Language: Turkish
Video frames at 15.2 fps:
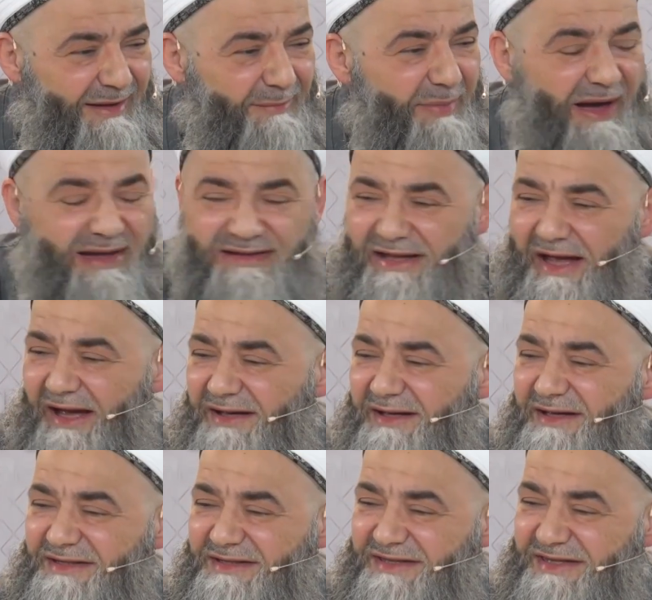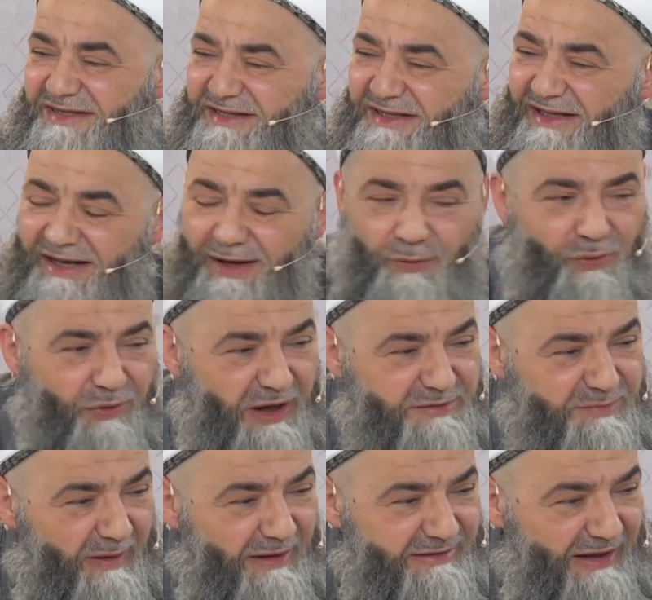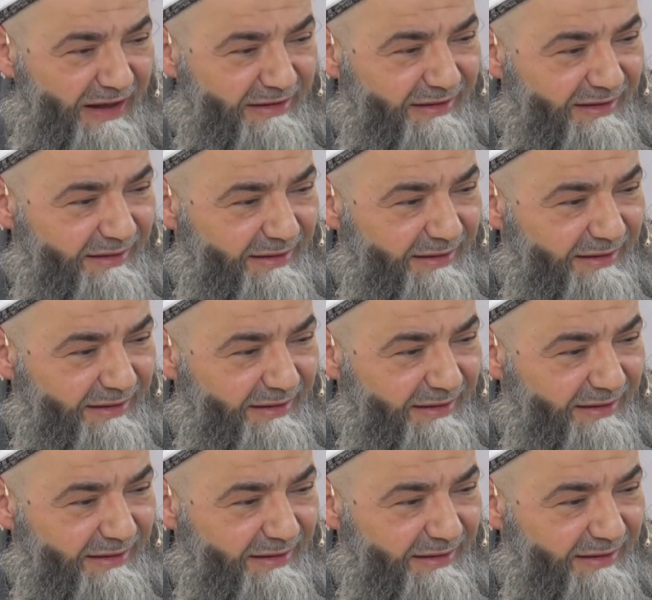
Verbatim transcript: ben de sizinle uğraşmaktan